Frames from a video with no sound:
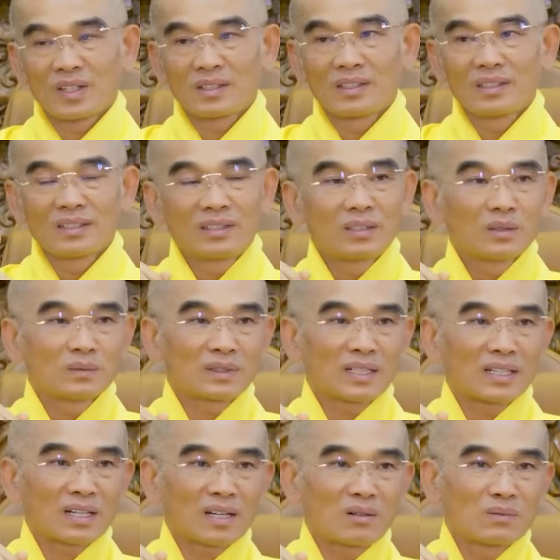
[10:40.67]
Gần như chúng
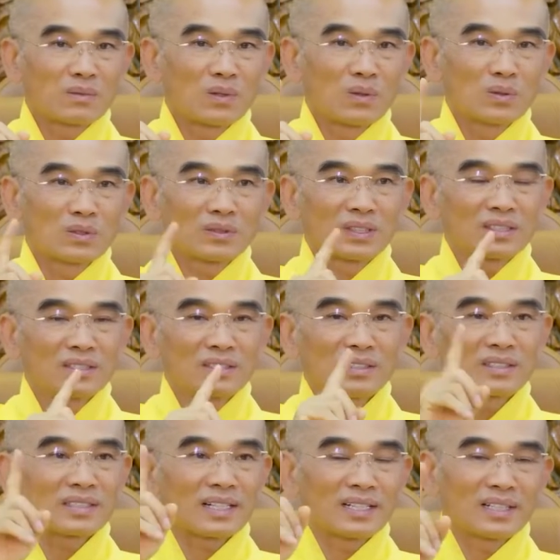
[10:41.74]
ta công phu chúng ta
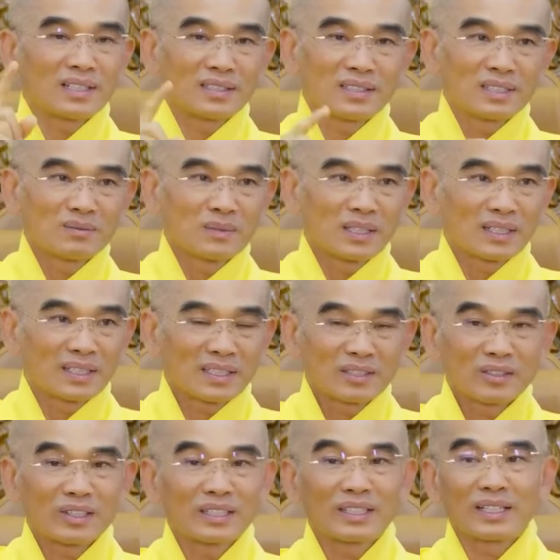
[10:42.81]
chưa trả lời với mình
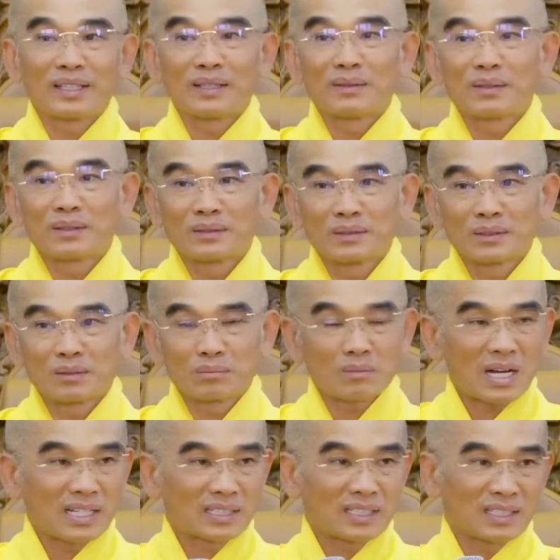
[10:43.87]
cái chuyện này, đúng không?
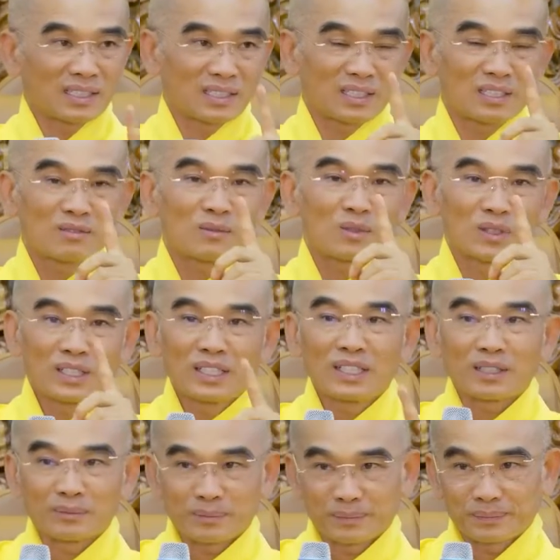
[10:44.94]
Ba thời có một ý
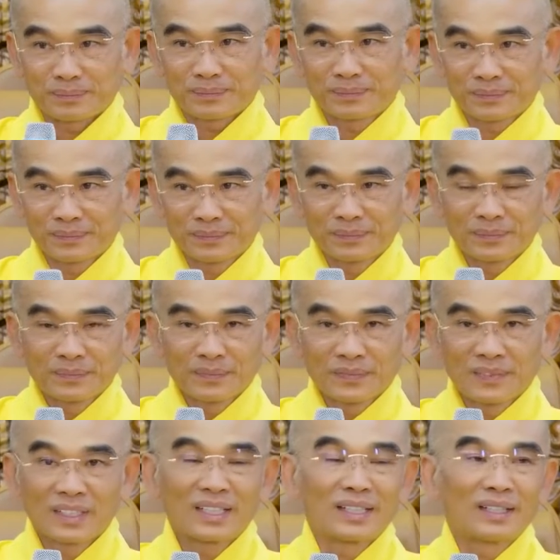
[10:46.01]
niệm.
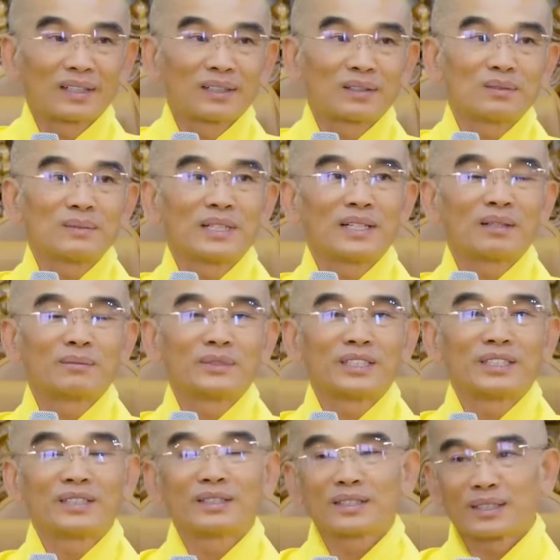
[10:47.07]
Cái này là nói mấy
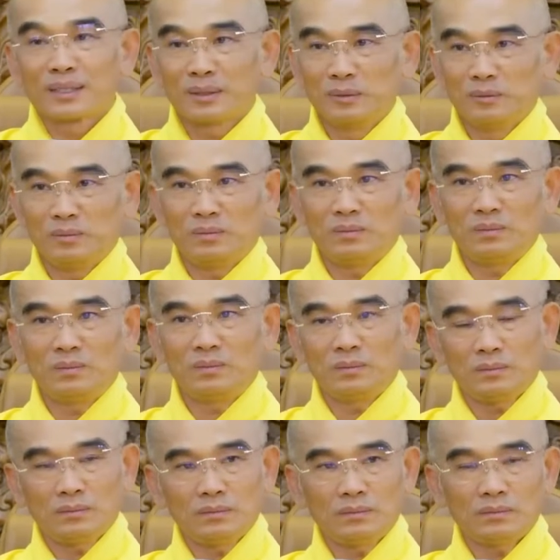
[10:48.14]
năm về trước rồi đó.
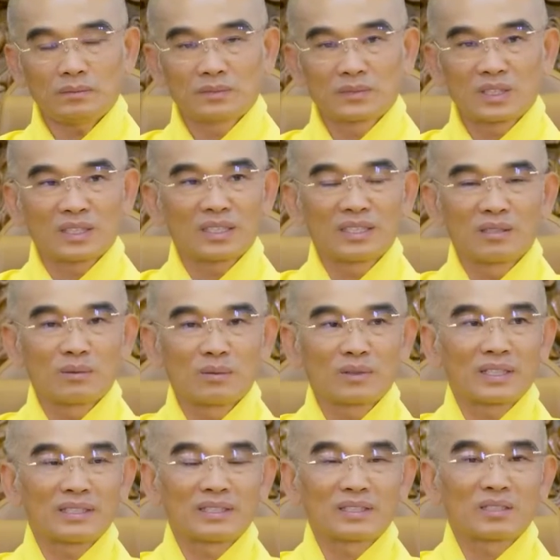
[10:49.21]
Cho tới giờ
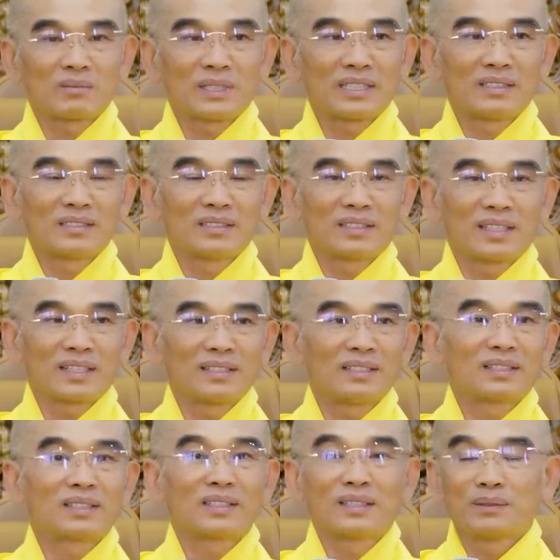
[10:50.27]
phút này chưa có mấy người thấy
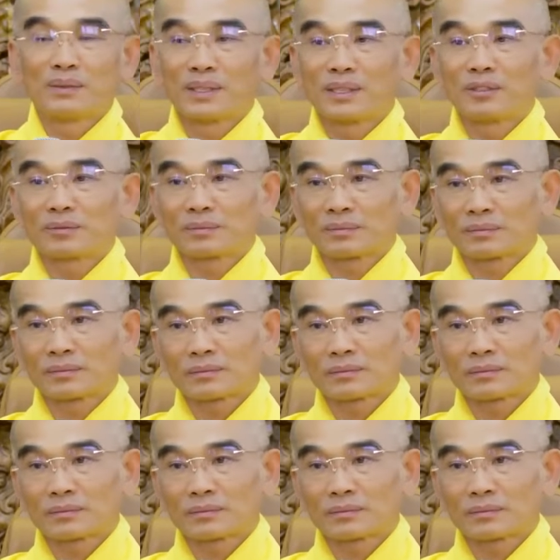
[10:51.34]
được cái điều này.